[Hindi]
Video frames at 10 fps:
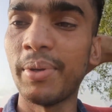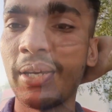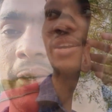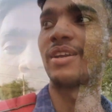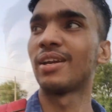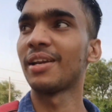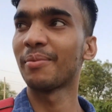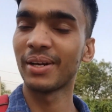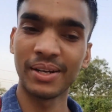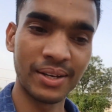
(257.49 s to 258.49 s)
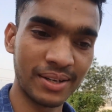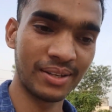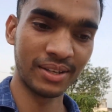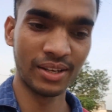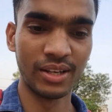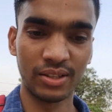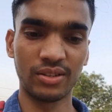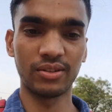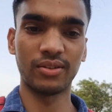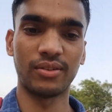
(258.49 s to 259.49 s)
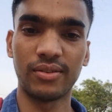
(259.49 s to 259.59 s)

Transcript: तो इंटर कर लिया मैंने हम्म,